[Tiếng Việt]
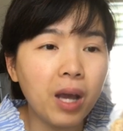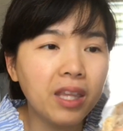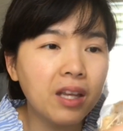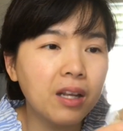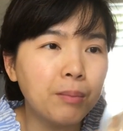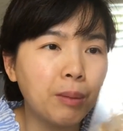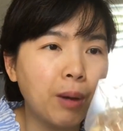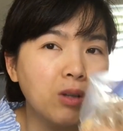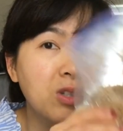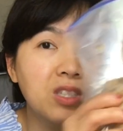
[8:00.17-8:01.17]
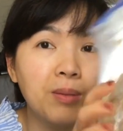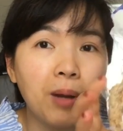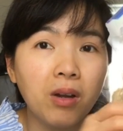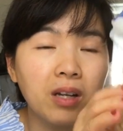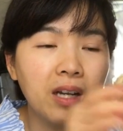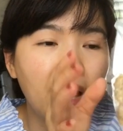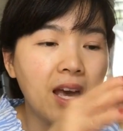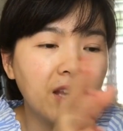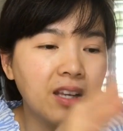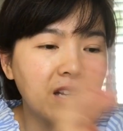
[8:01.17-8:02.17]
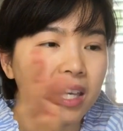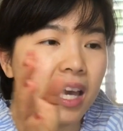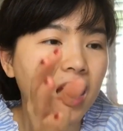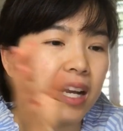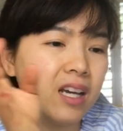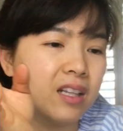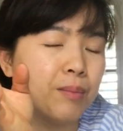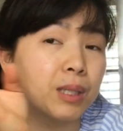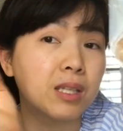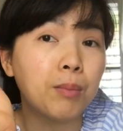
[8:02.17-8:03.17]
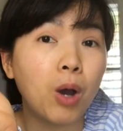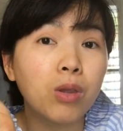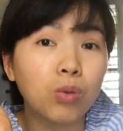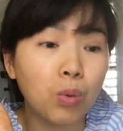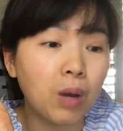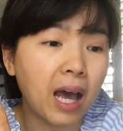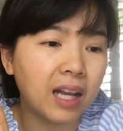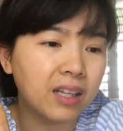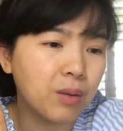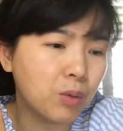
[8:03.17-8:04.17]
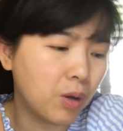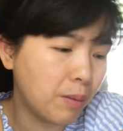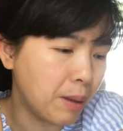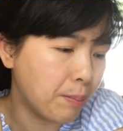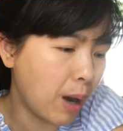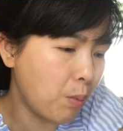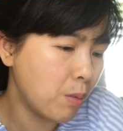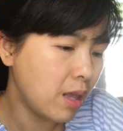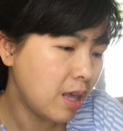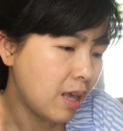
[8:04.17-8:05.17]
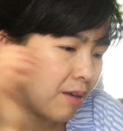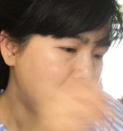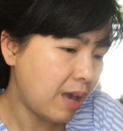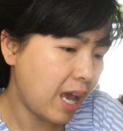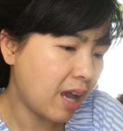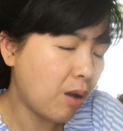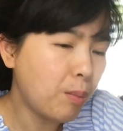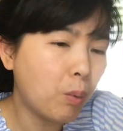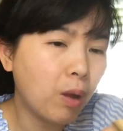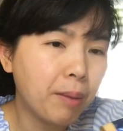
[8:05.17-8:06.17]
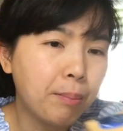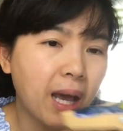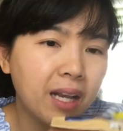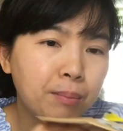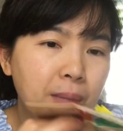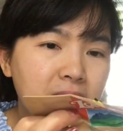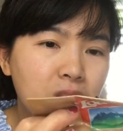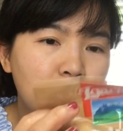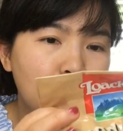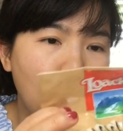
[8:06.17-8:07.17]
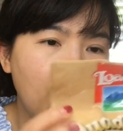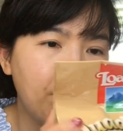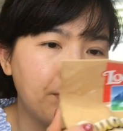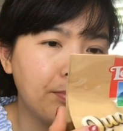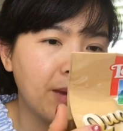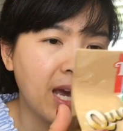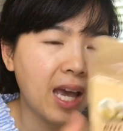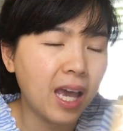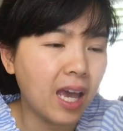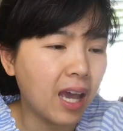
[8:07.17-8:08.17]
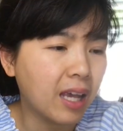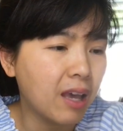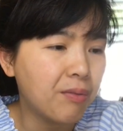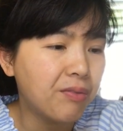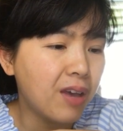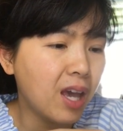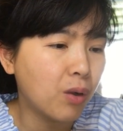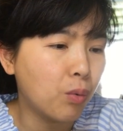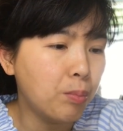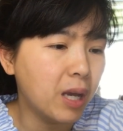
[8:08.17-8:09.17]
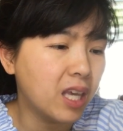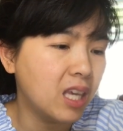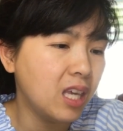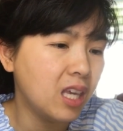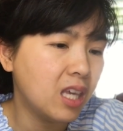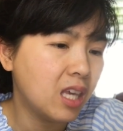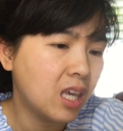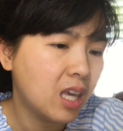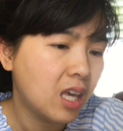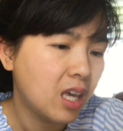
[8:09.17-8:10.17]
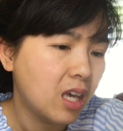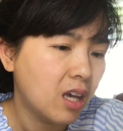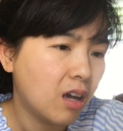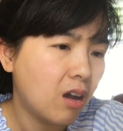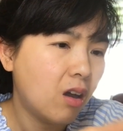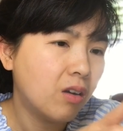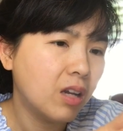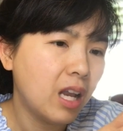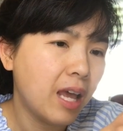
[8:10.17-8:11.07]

quá cho nên mình bỏ cho ziploc để để cho nó dễ đó thì mình sẽ bỏ vô tủ lạnh chứ không thôi nó bị móc và có một loại bánh bánh xốp mà cà phê của Mỹ ờ nó